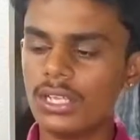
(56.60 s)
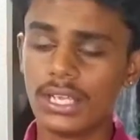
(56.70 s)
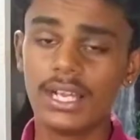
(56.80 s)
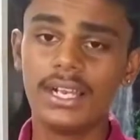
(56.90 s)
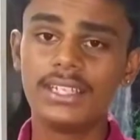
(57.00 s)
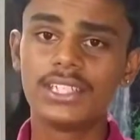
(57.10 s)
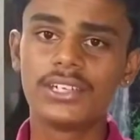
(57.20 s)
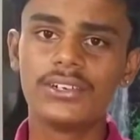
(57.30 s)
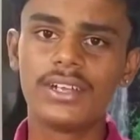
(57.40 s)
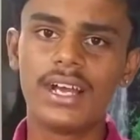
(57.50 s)
ఇంకా లేట్
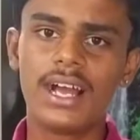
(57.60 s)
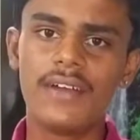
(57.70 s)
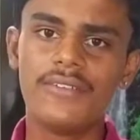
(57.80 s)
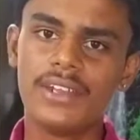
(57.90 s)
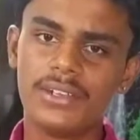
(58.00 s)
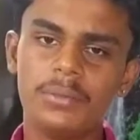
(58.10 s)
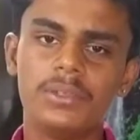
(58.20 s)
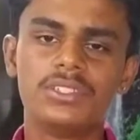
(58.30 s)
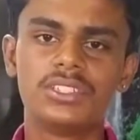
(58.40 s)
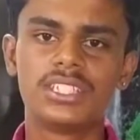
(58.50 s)
చేయకుండా అవేంటో
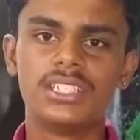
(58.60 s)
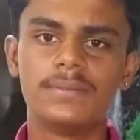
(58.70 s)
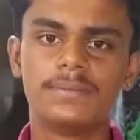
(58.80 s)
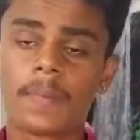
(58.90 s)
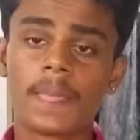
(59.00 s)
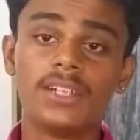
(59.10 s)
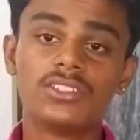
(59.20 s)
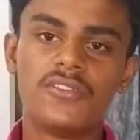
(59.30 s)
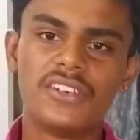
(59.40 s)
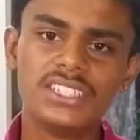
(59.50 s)
ఇప్పుడు చూసేద్దాం
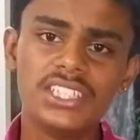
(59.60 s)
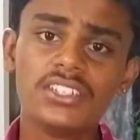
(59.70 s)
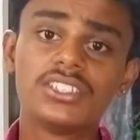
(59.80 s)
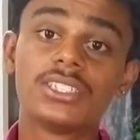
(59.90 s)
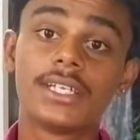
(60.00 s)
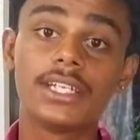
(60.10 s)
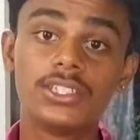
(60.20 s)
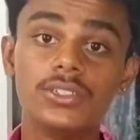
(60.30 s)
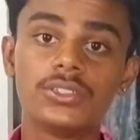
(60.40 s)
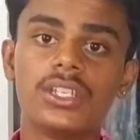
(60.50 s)
సో ఫస్ట్ థింగ్ వచ్చేసరికి
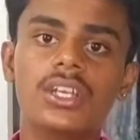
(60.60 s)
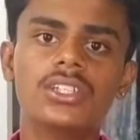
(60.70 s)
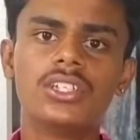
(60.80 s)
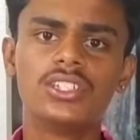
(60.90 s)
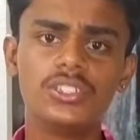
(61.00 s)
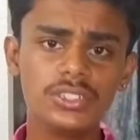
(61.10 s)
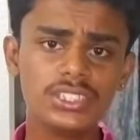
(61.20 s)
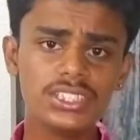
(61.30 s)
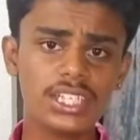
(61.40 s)
షూస్ సో షూస్